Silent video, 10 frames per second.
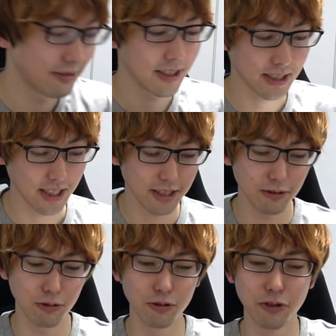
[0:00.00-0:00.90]
俺最
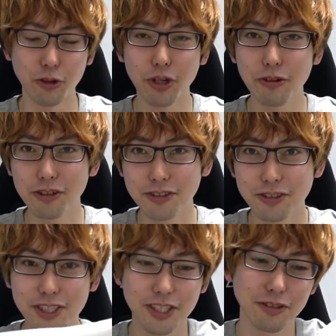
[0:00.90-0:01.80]
近このヨレヨレ
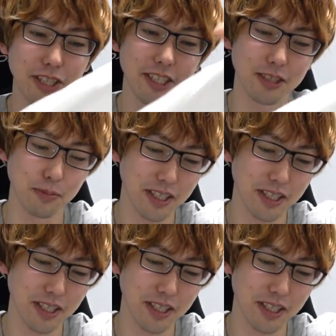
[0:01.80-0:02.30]
の白 T シャツ